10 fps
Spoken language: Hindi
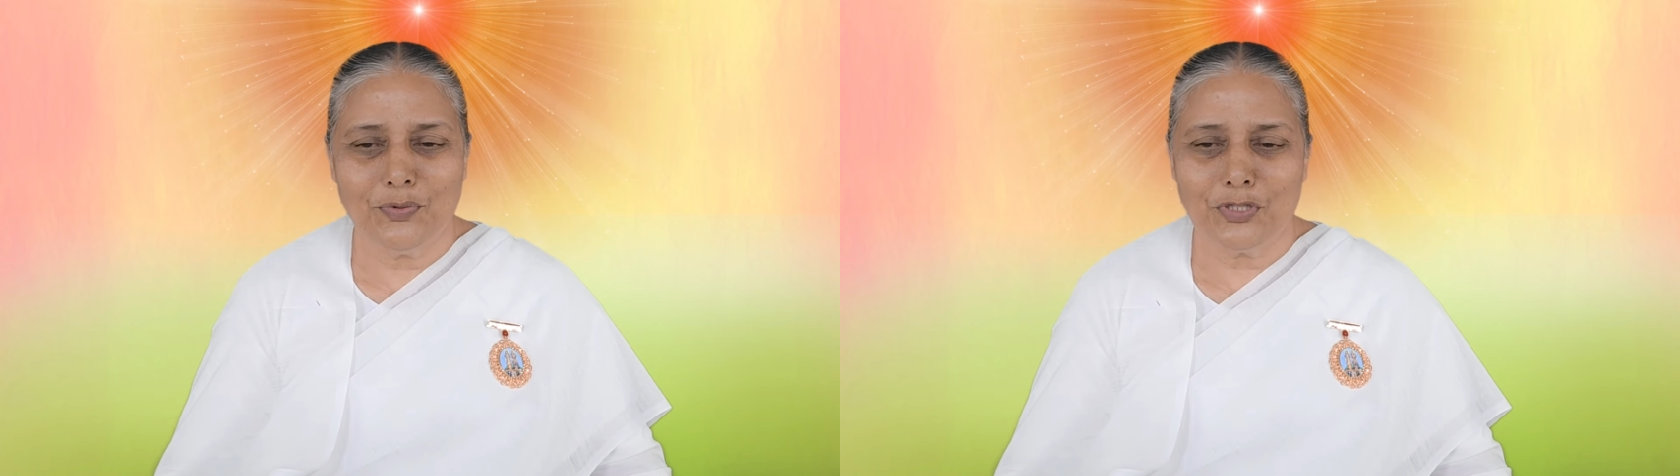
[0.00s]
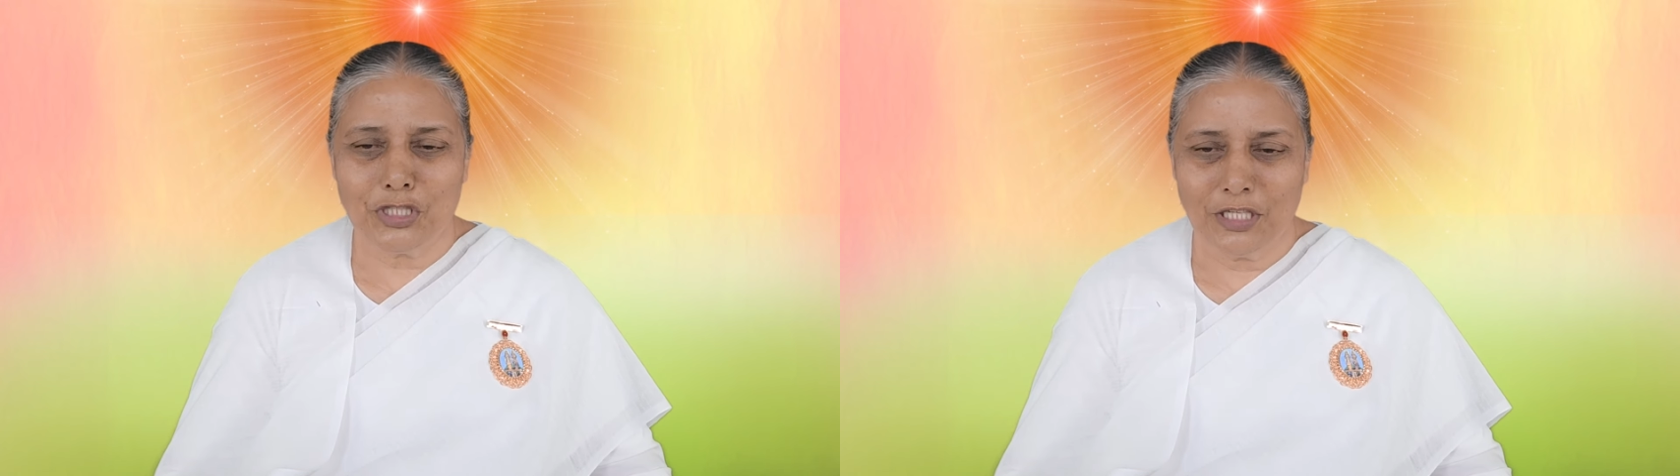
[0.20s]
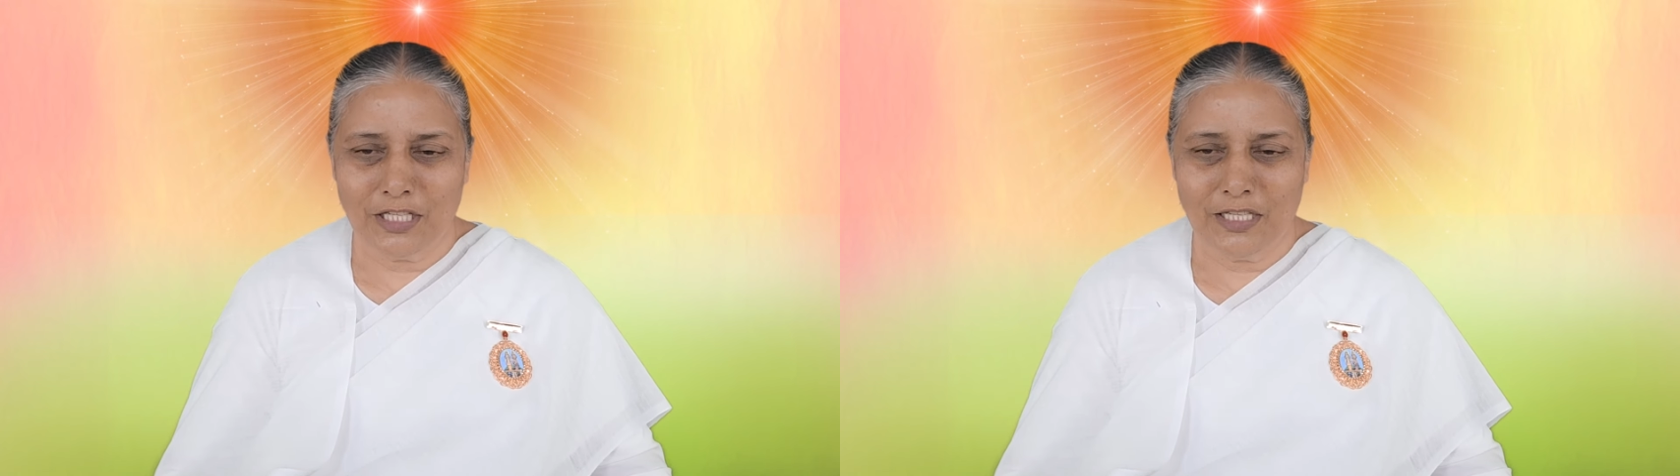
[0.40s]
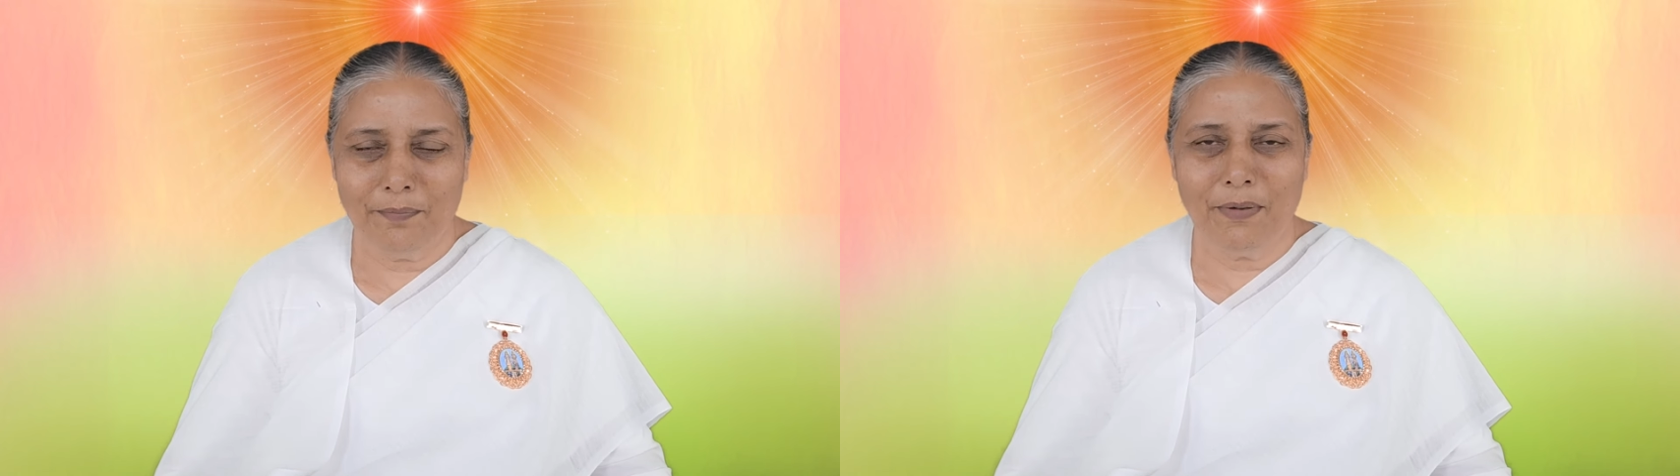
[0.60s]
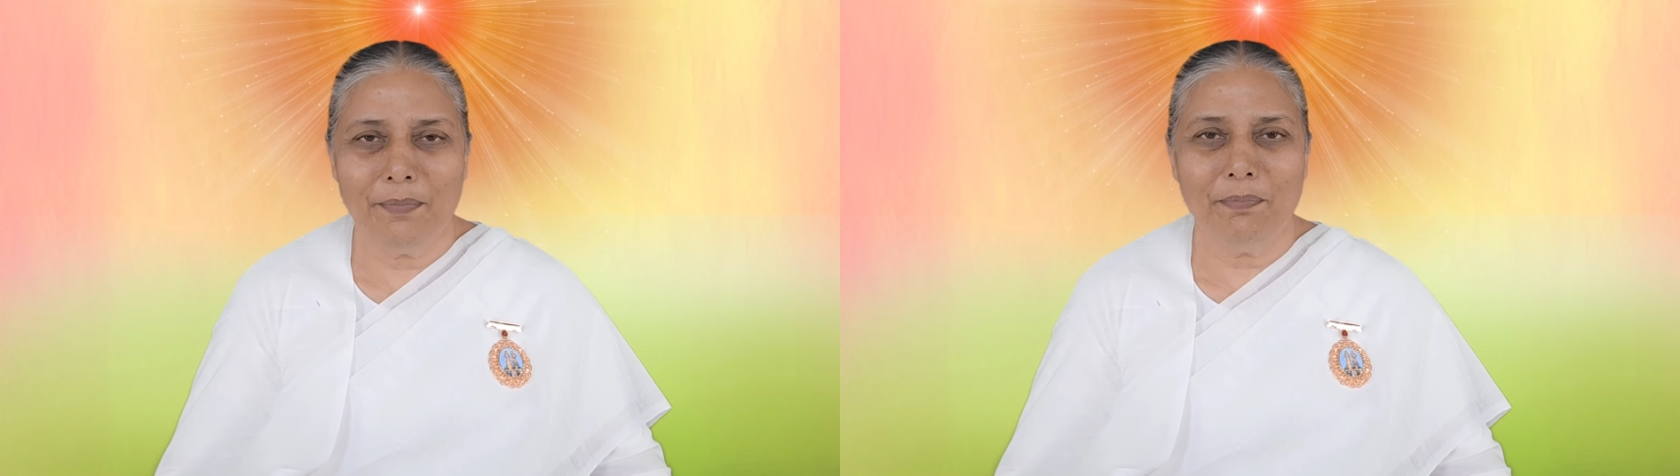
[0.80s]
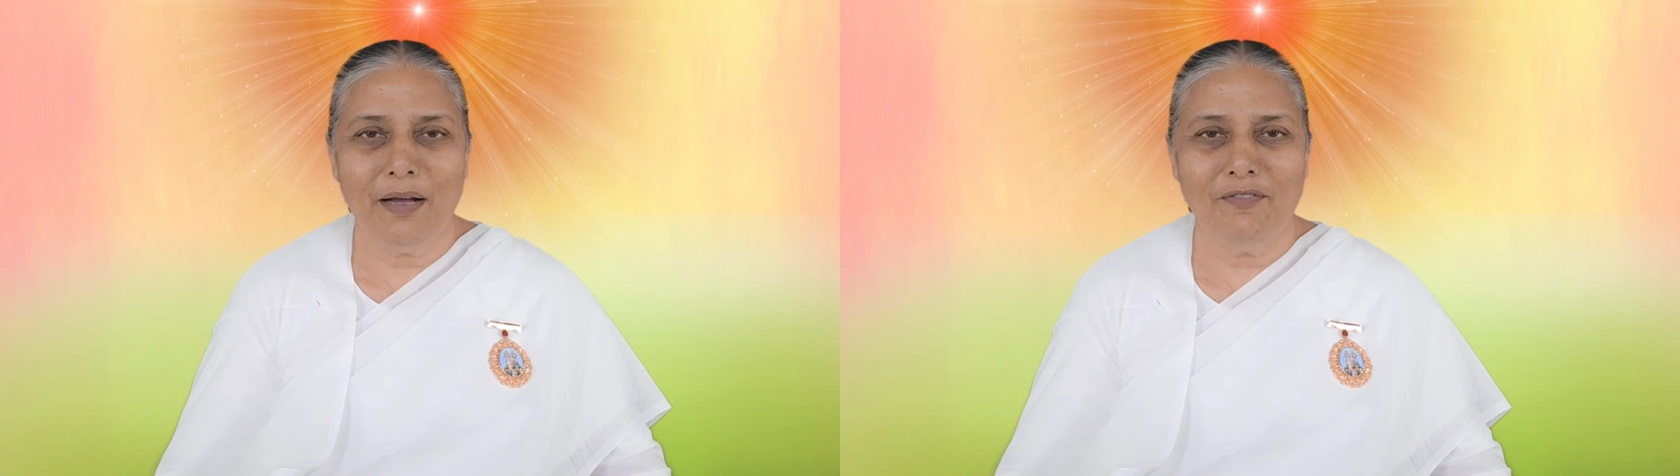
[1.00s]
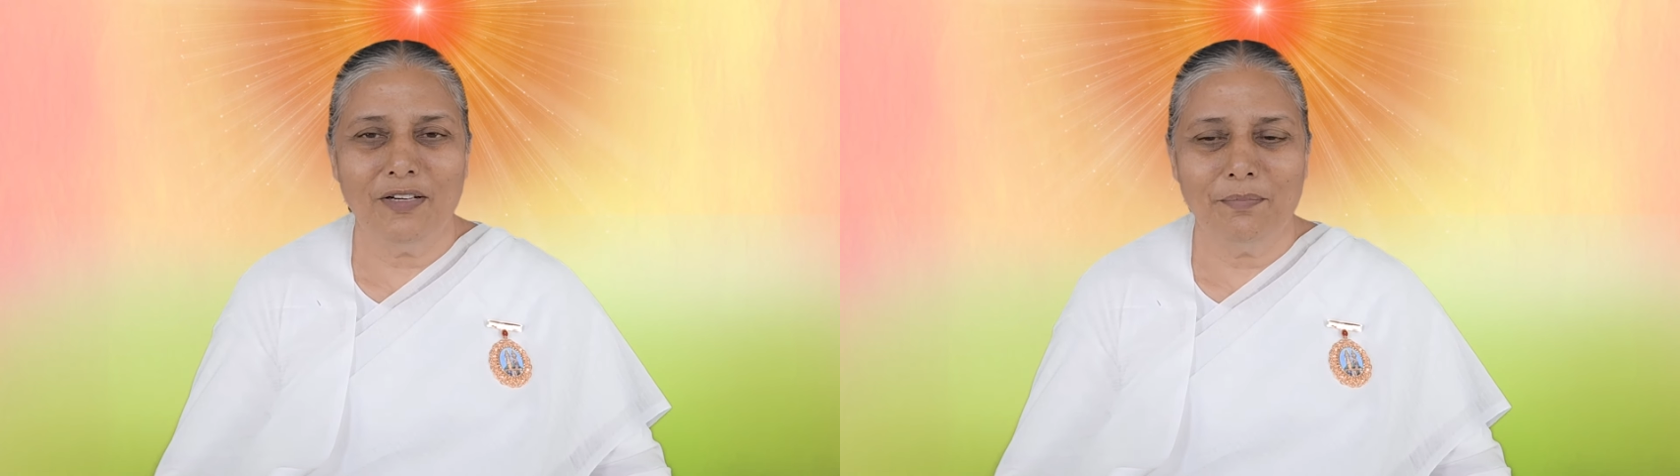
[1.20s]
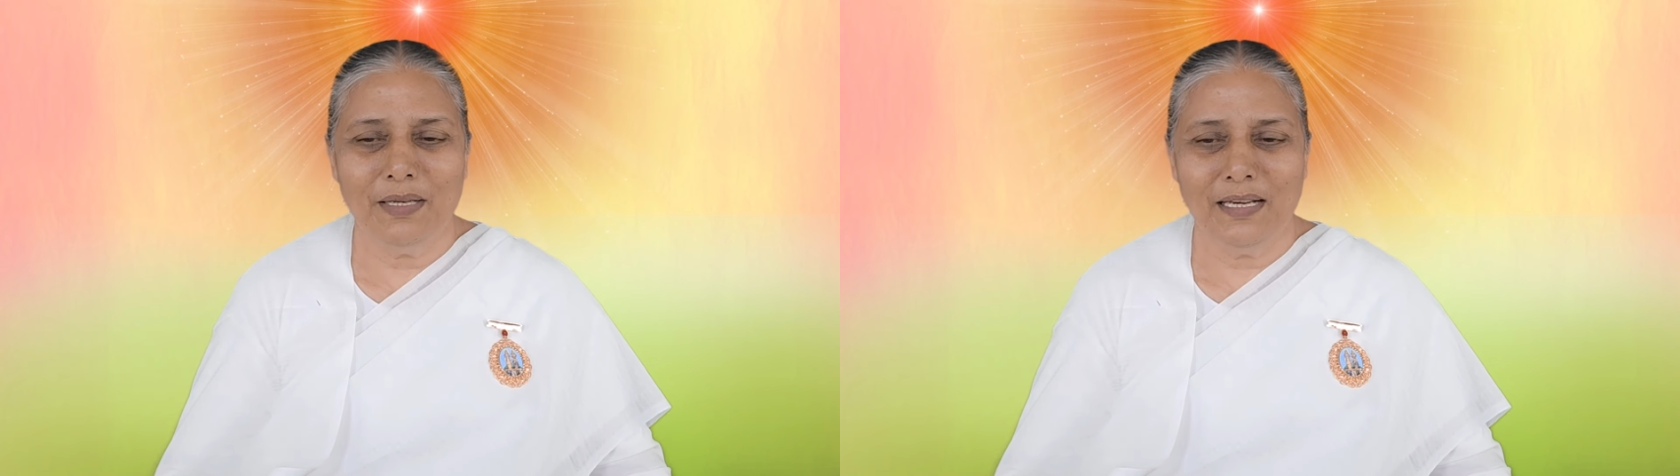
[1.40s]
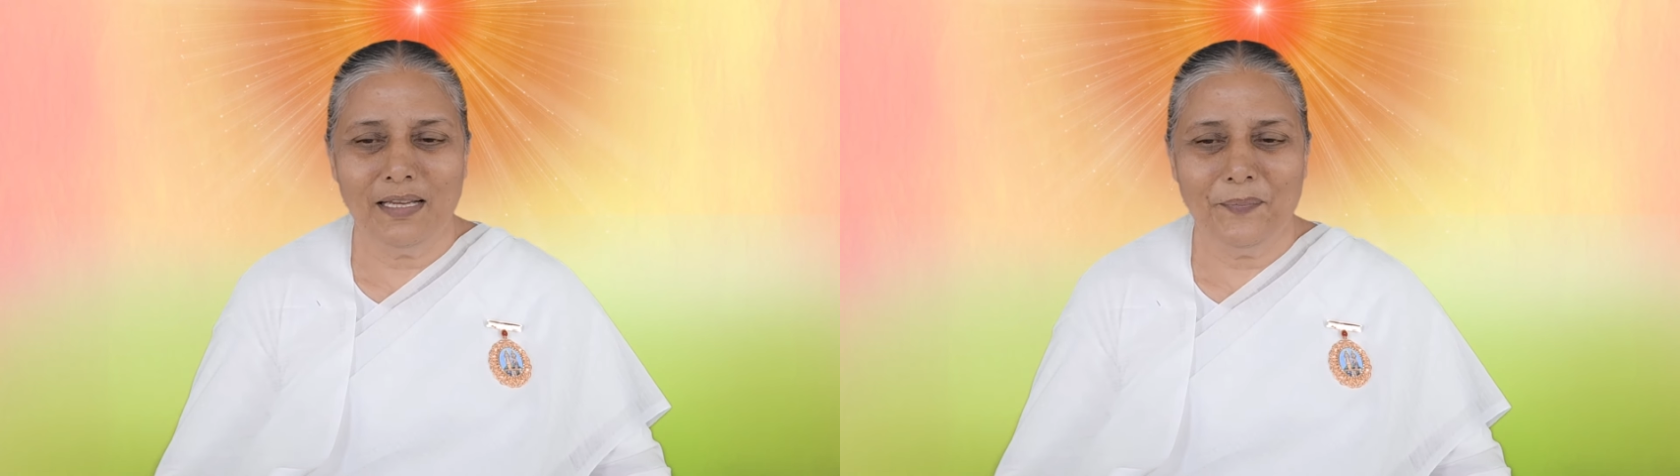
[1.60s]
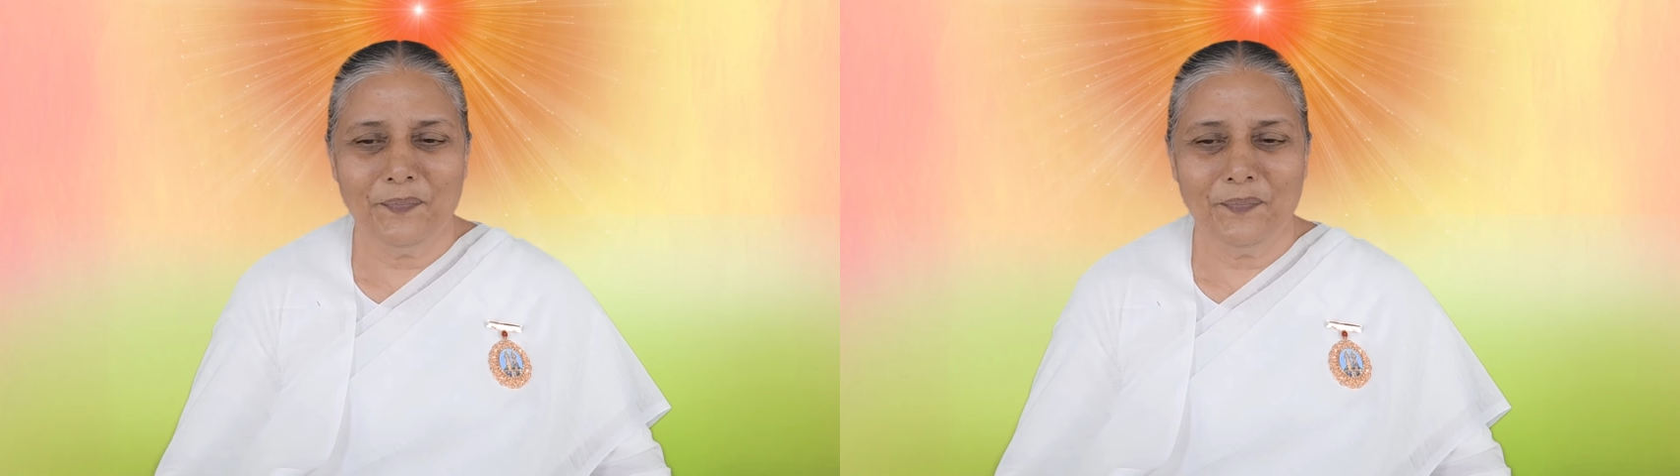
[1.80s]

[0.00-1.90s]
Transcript: तो शरीर भी पावन मिले